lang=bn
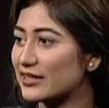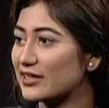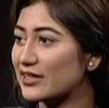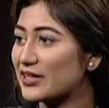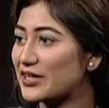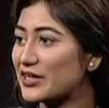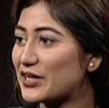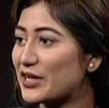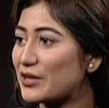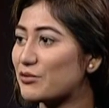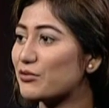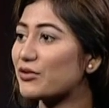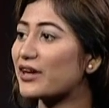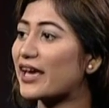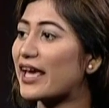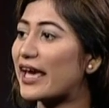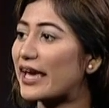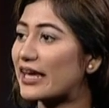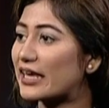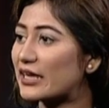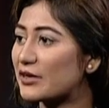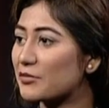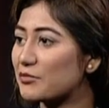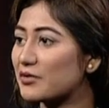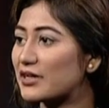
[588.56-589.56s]
গেলেন এবং
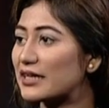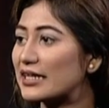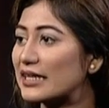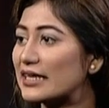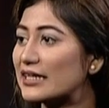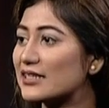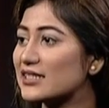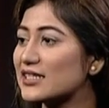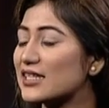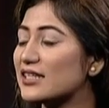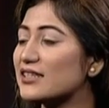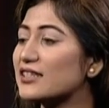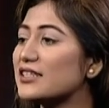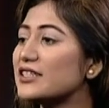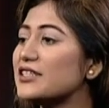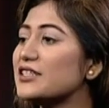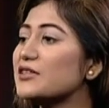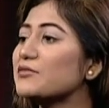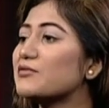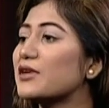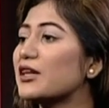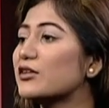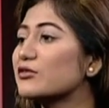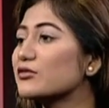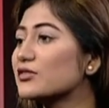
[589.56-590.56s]
একেবারেই সেই
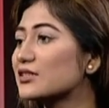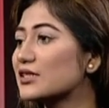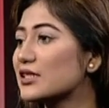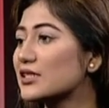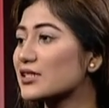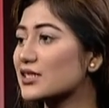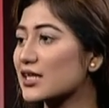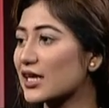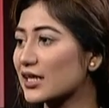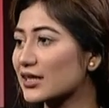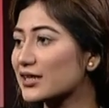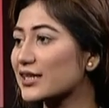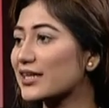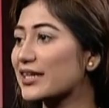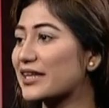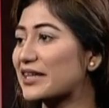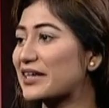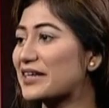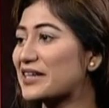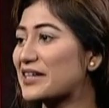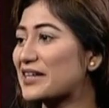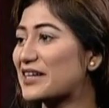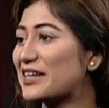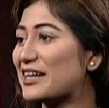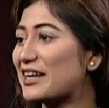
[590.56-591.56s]
নিডি মানুষদের সাথে
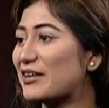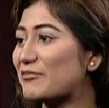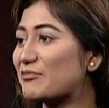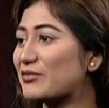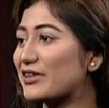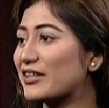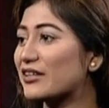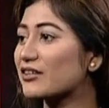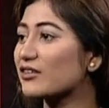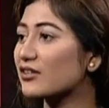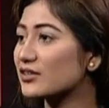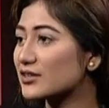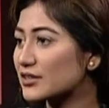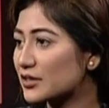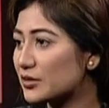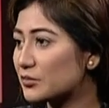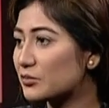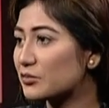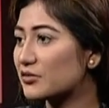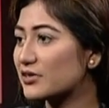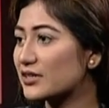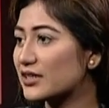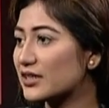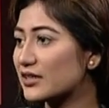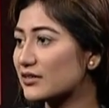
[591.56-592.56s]
আপনি কথা
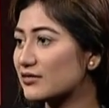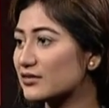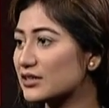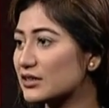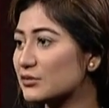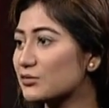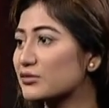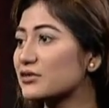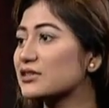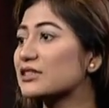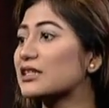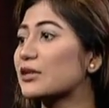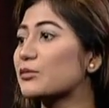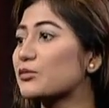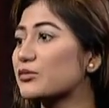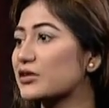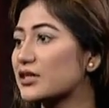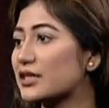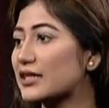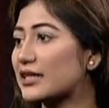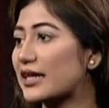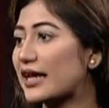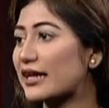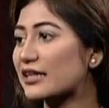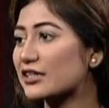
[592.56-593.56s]
বললেন
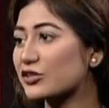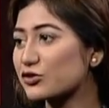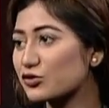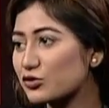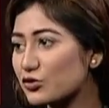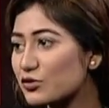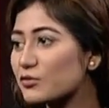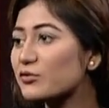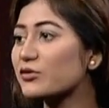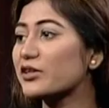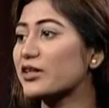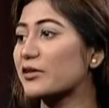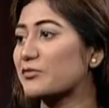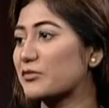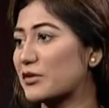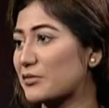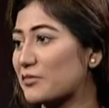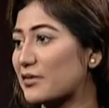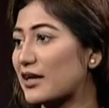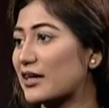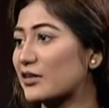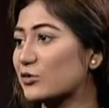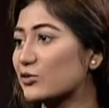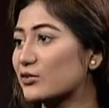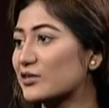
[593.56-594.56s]
জীবনযাপনের একটা সময় আপনি
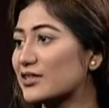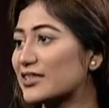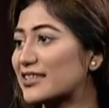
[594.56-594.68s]
পার